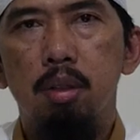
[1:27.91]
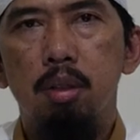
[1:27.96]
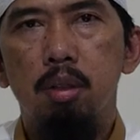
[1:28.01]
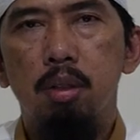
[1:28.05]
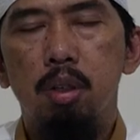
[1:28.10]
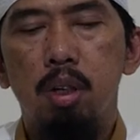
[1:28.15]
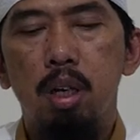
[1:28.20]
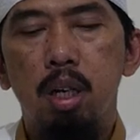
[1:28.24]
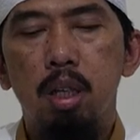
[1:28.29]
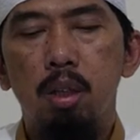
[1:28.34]

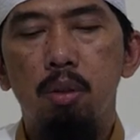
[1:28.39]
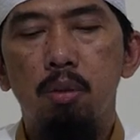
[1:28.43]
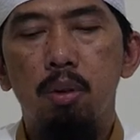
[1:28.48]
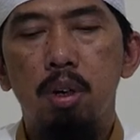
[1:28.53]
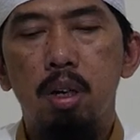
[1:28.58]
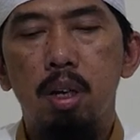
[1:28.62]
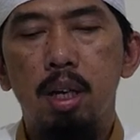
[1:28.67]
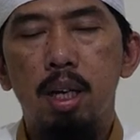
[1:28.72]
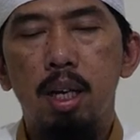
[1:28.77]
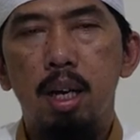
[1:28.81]
Salat
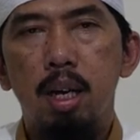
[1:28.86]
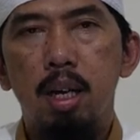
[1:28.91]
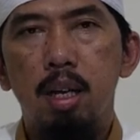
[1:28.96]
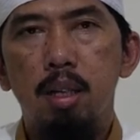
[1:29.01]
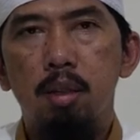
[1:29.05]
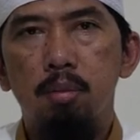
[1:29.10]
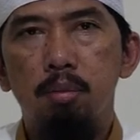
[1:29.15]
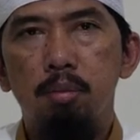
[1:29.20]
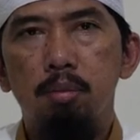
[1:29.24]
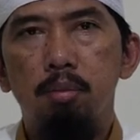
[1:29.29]
dua
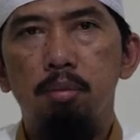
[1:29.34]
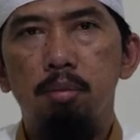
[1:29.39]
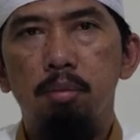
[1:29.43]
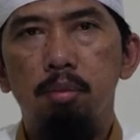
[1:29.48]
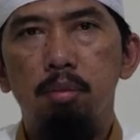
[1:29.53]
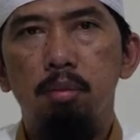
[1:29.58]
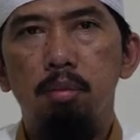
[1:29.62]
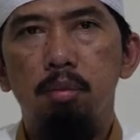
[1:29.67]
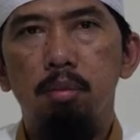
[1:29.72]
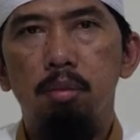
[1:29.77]
rakaat
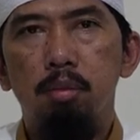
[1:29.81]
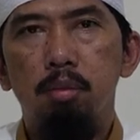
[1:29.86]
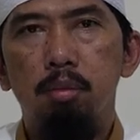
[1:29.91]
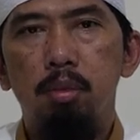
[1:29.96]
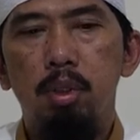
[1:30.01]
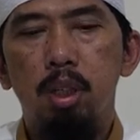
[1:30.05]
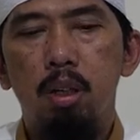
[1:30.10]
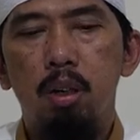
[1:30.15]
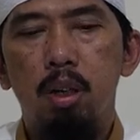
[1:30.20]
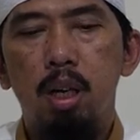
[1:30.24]

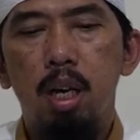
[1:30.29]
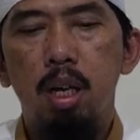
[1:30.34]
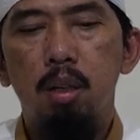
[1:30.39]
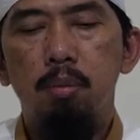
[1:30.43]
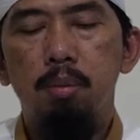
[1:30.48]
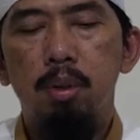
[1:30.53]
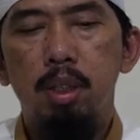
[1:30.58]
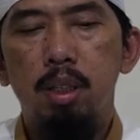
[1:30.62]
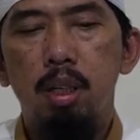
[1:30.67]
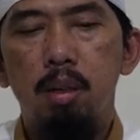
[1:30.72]
di
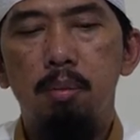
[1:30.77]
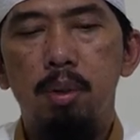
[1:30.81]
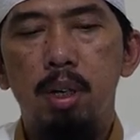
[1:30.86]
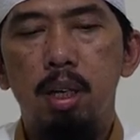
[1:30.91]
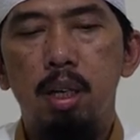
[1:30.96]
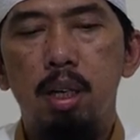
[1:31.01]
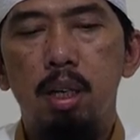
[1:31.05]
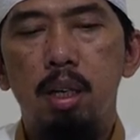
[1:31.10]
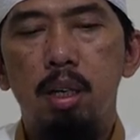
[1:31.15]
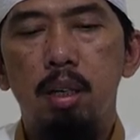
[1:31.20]
rakaat
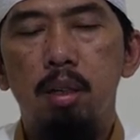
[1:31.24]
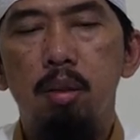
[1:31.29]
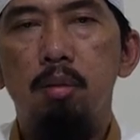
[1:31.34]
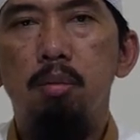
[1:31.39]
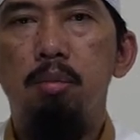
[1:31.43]
pertama